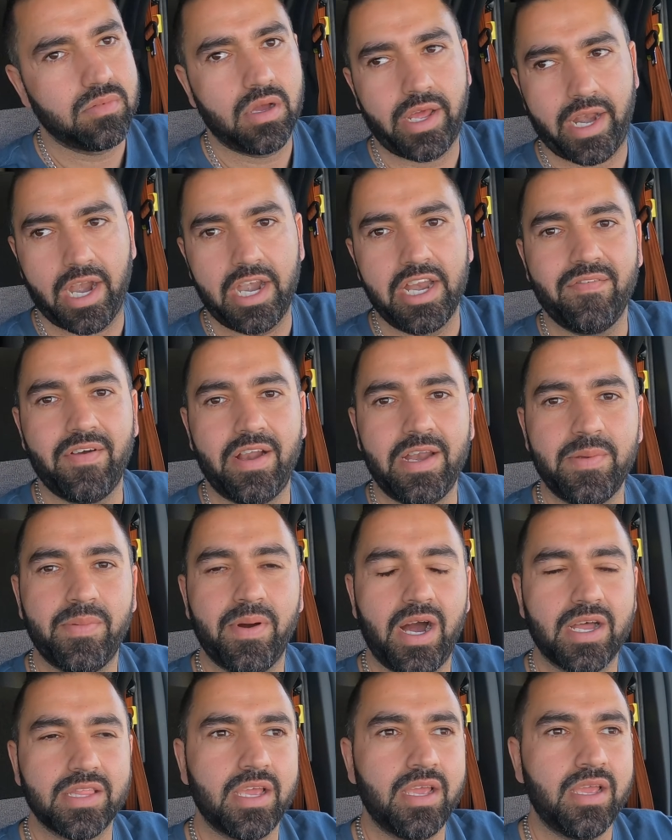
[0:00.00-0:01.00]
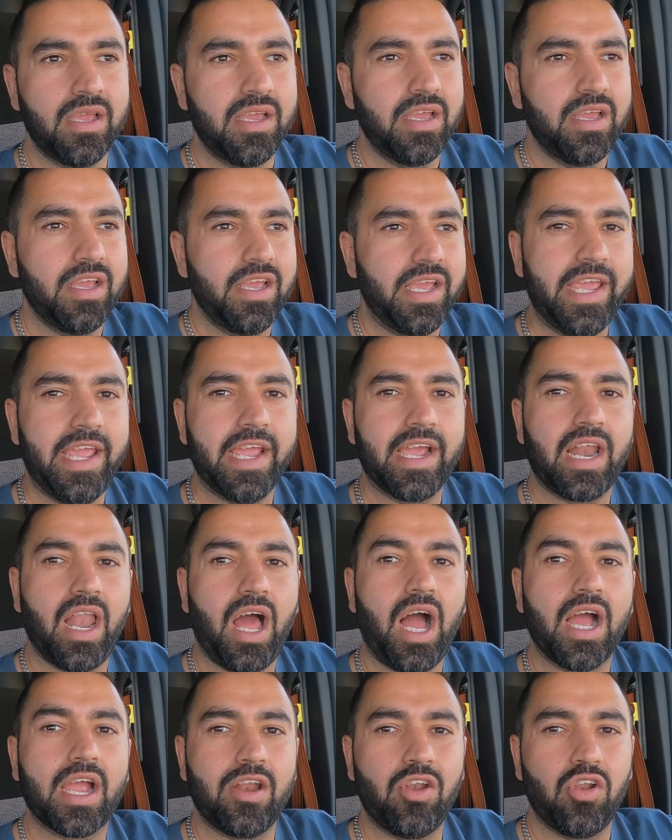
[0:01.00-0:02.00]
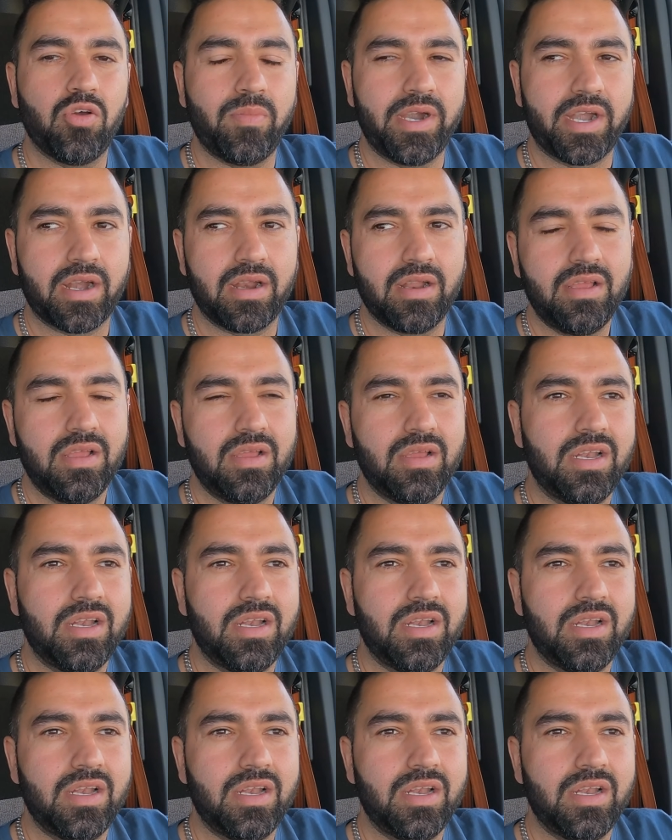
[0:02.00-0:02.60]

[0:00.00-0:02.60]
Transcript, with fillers: हैरानी वाली बात है एक लाख किलोमीटर